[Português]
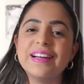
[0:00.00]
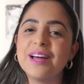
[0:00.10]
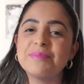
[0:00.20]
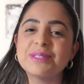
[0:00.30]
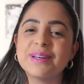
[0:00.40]

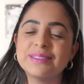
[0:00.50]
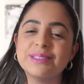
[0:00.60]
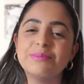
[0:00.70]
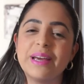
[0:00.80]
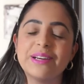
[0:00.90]
Olá pessoal,
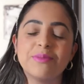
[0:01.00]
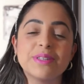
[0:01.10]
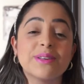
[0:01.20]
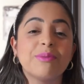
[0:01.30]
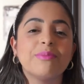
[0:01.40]
tudo bem?
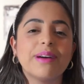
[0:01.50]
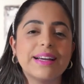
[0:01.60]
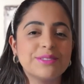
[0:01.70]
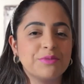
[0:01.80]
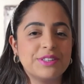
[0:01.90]
Começando
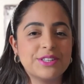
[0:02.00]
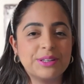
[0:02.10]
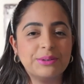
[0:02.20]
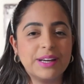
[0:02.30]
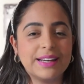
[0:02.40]
mais um vídeo
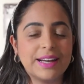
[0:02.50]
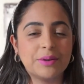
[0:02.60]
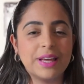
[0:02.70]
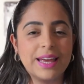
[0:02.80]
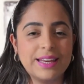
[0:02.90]
aqui no
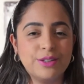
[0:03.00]
canal